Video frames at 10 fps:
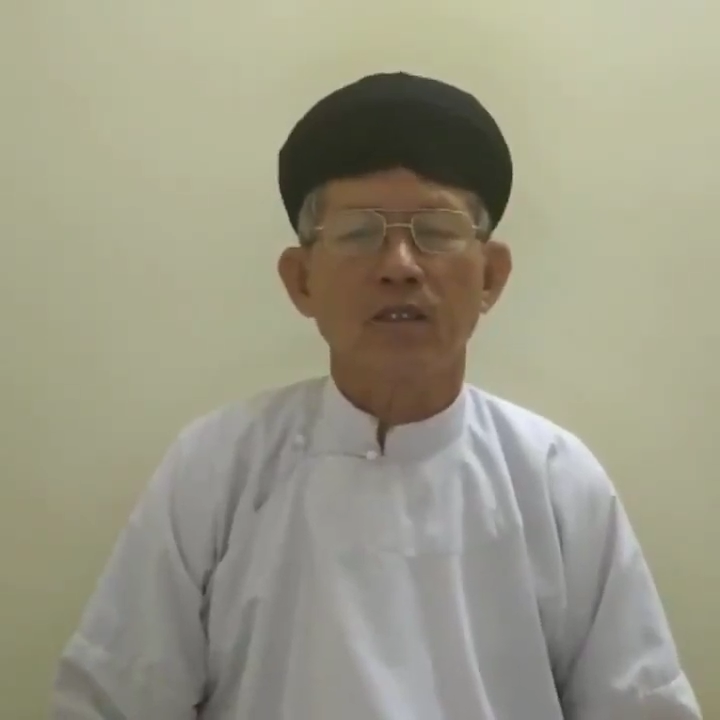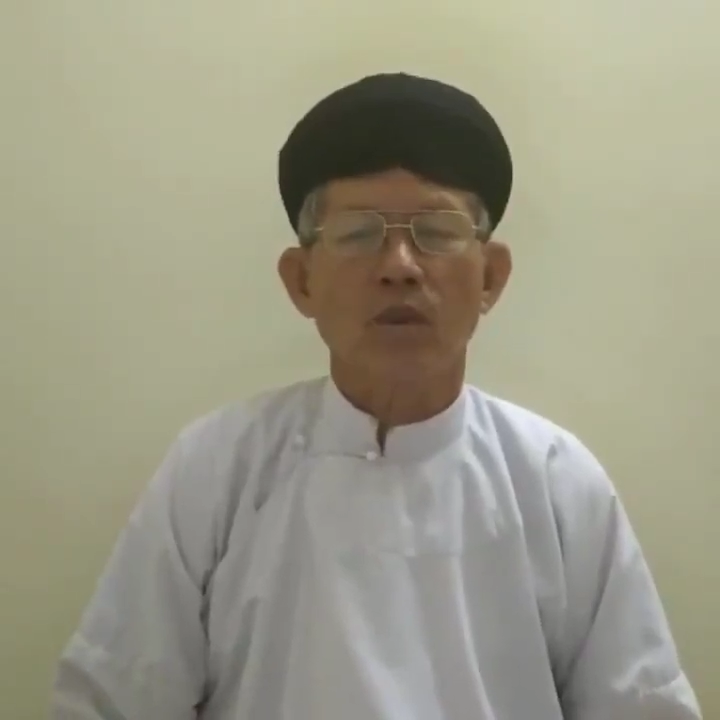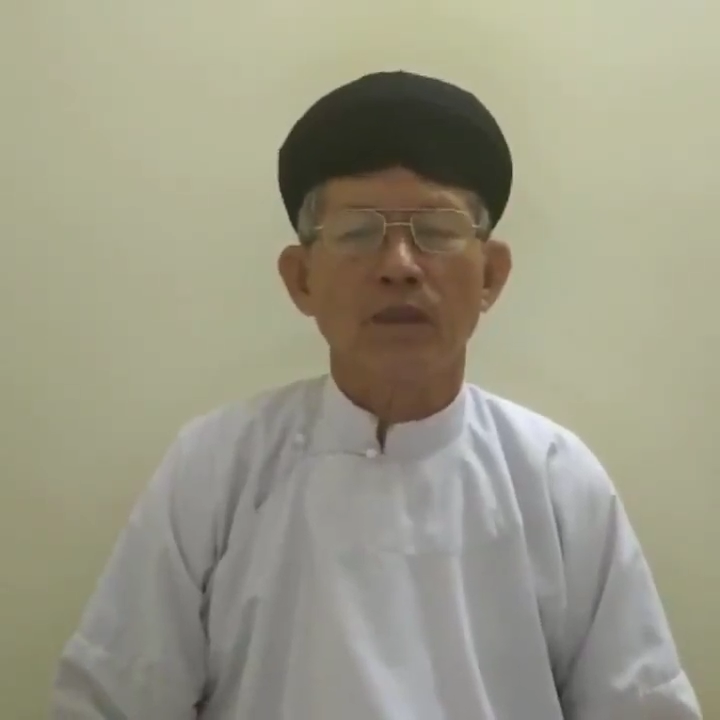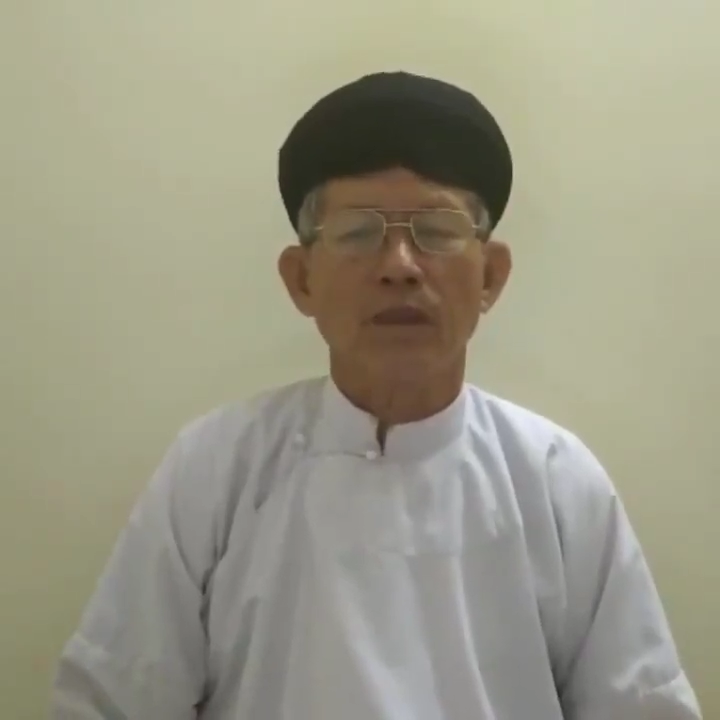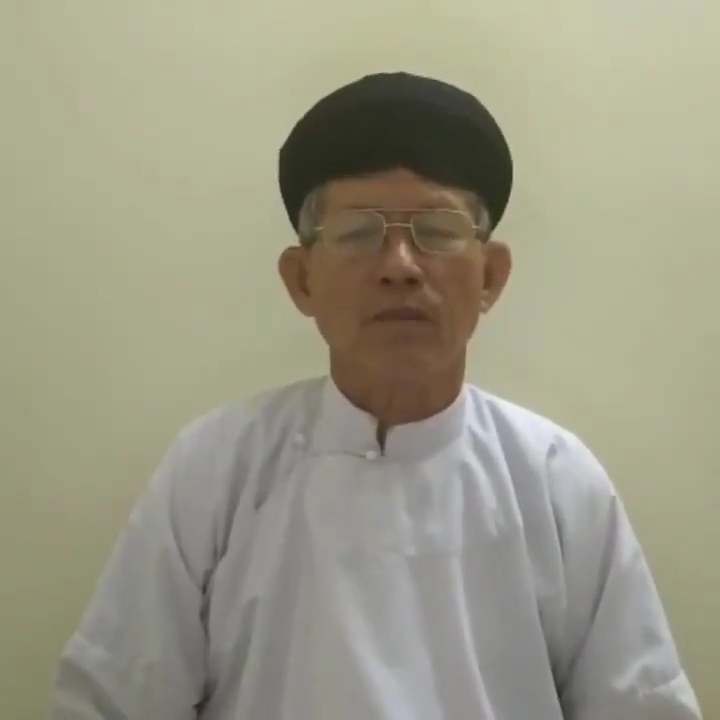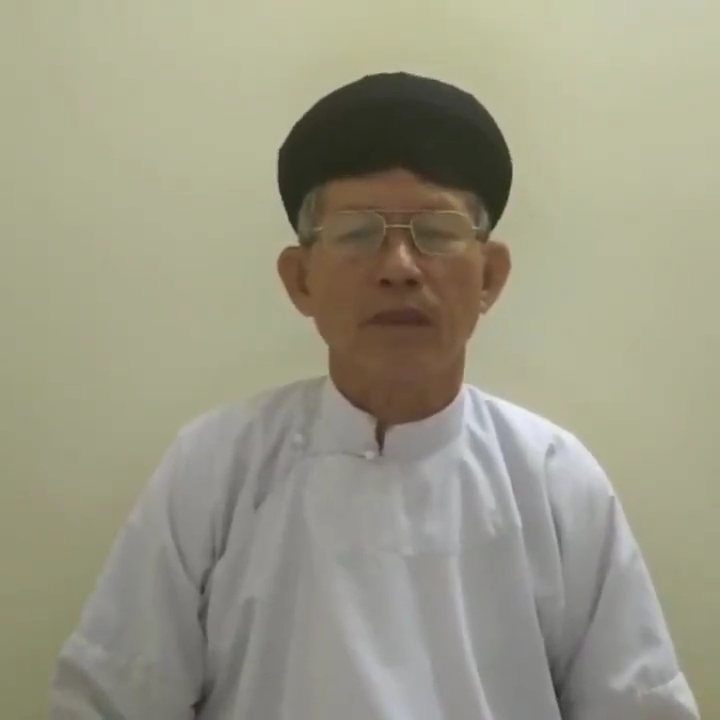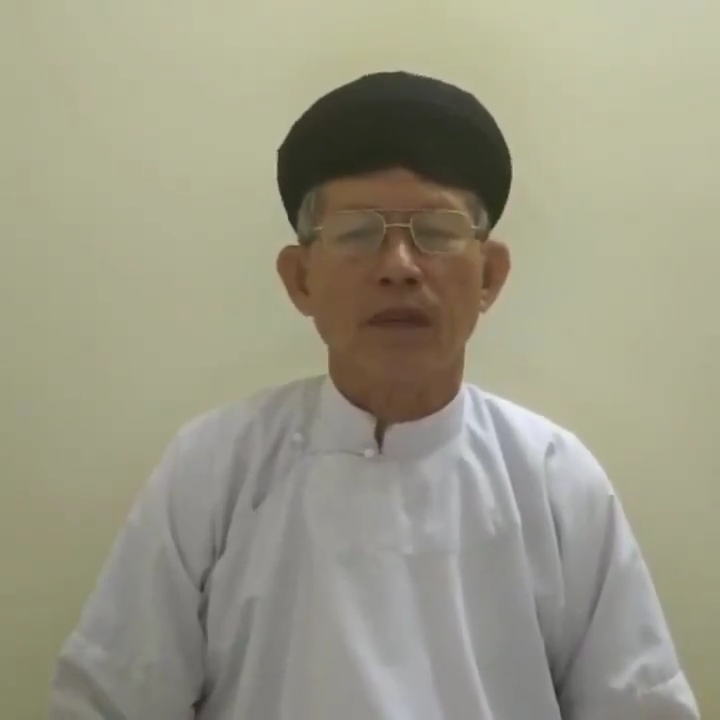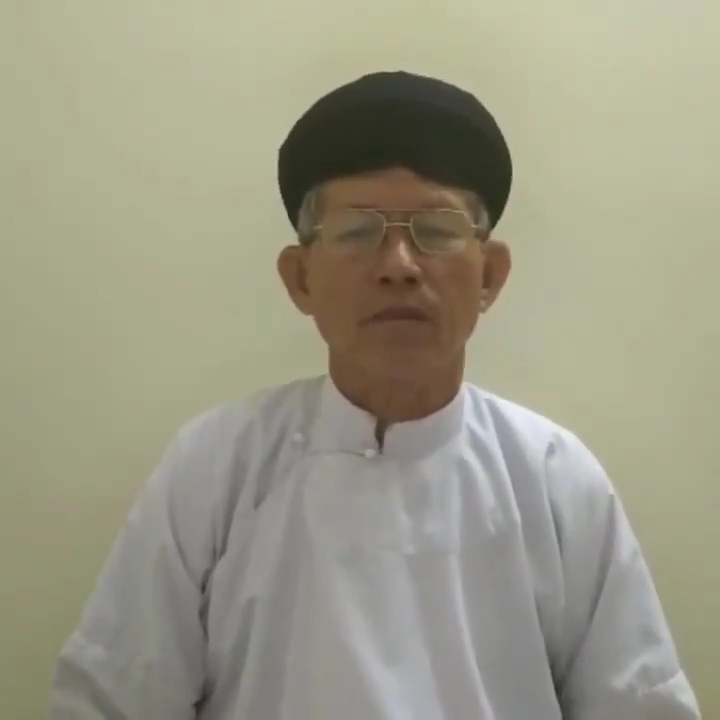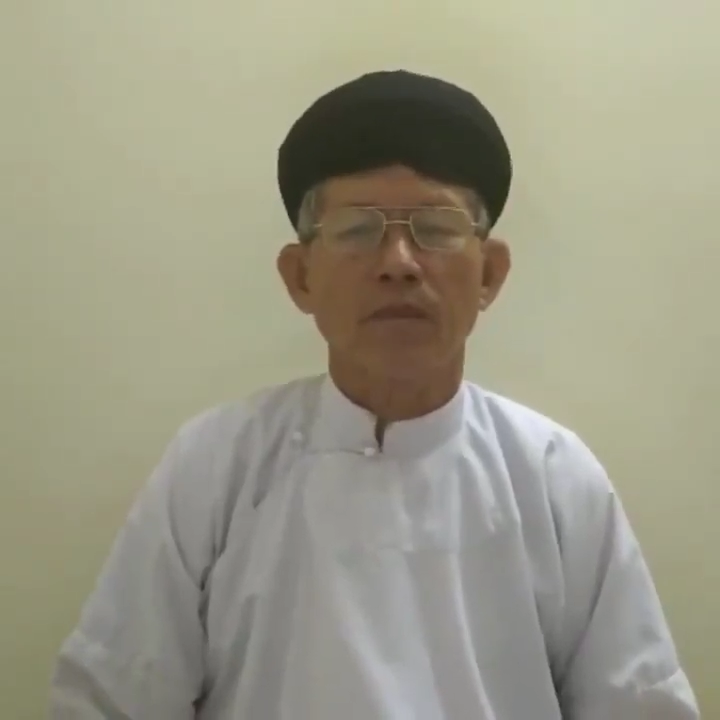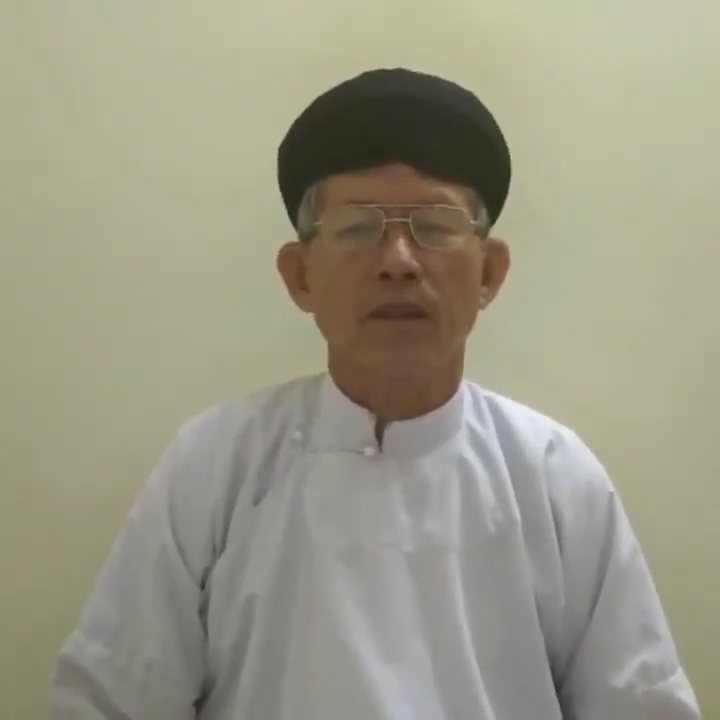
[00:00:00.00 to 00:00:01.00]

sự quan tâm đặc